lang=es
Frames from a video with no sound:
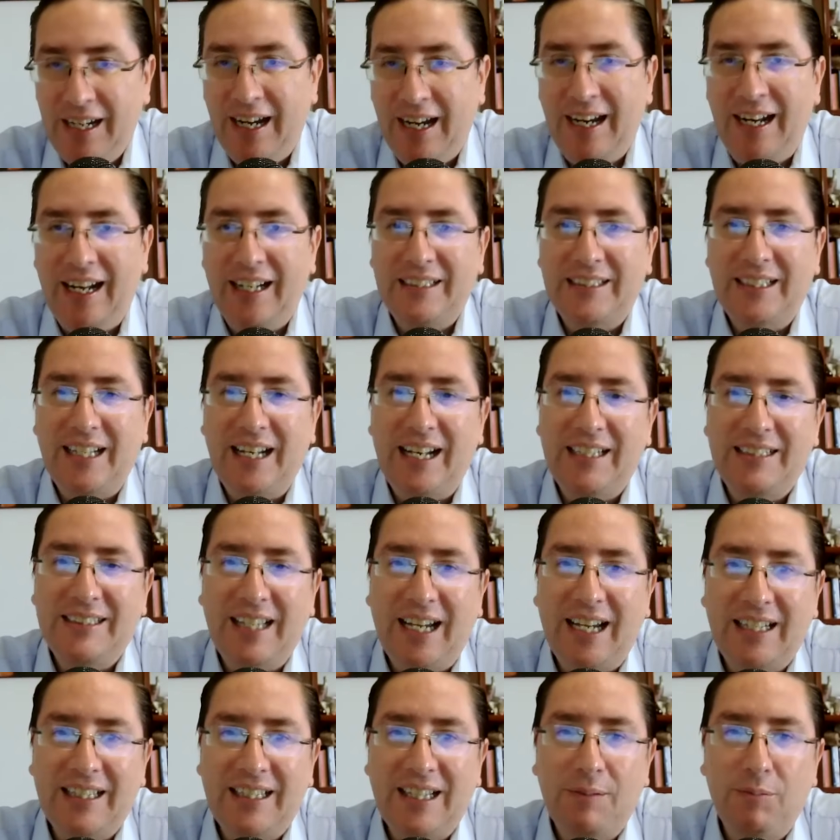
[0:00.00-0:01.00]
en las que
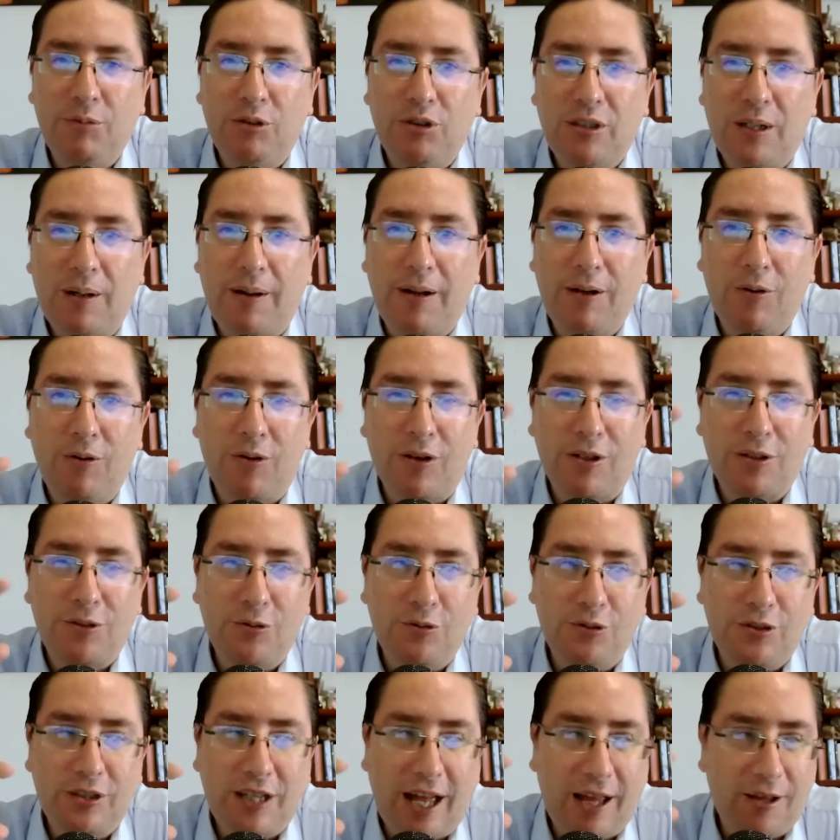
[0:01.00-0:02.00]
las actas mostraban un
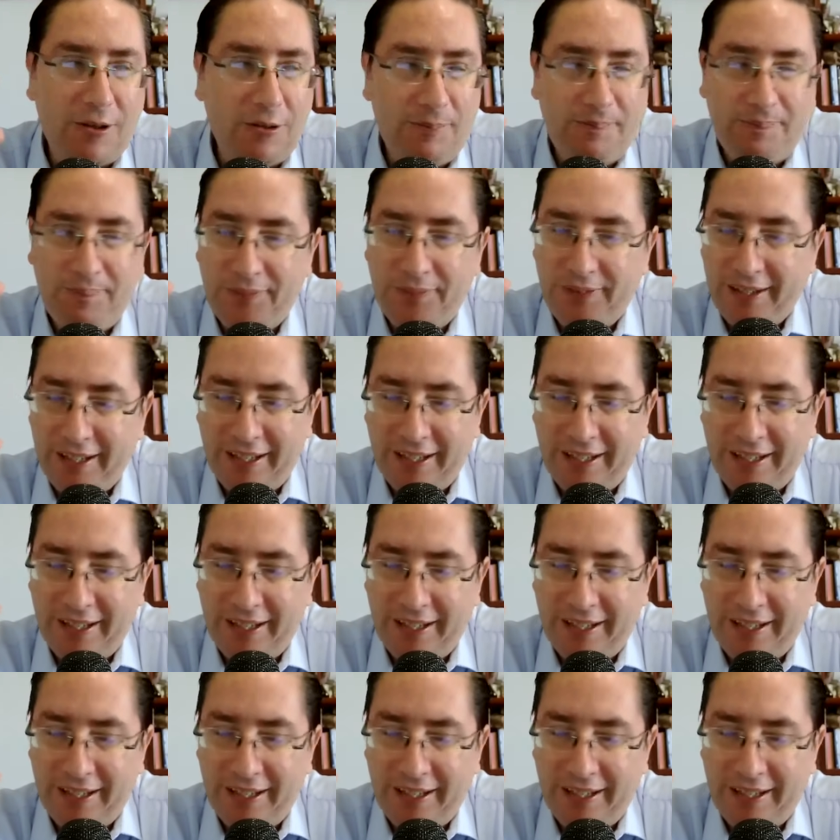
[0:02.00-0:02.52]
resultado